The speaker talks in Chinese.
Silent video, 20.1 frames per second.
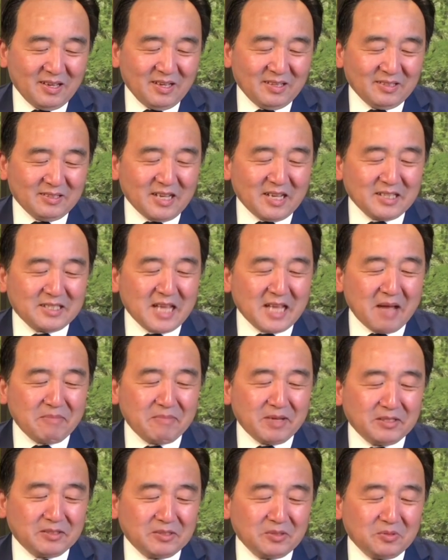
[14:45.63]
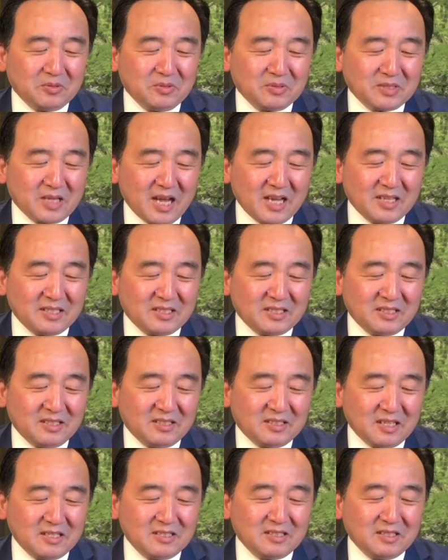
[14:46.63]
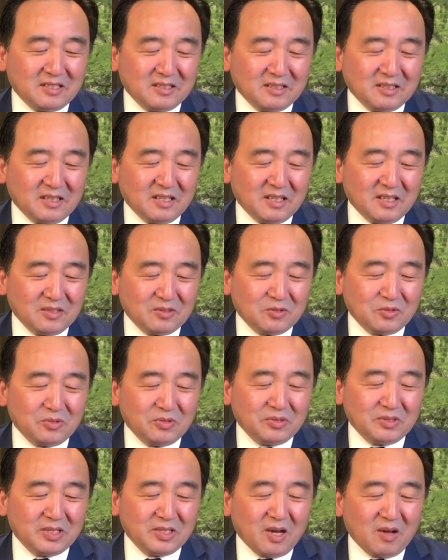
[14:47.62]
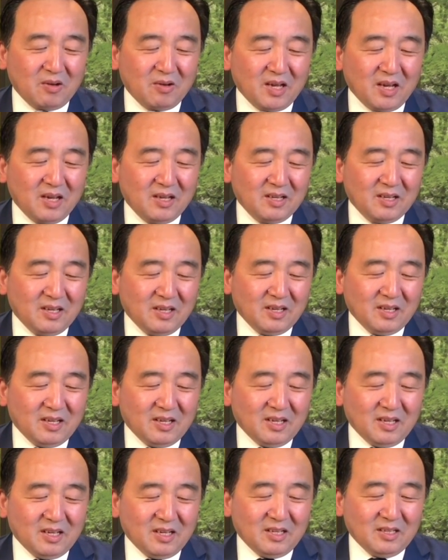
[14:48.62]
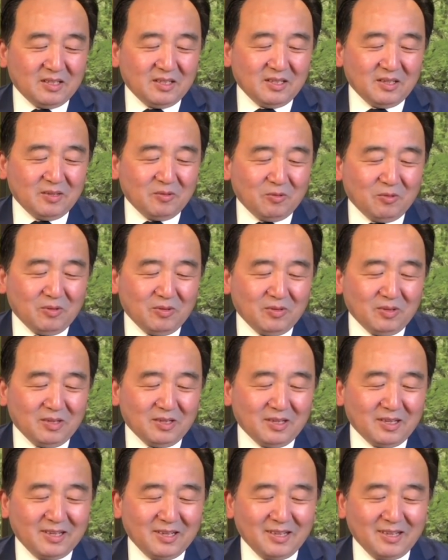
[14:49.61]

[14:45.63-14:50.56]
那下面就开始真正的取笑了，呃，我呃，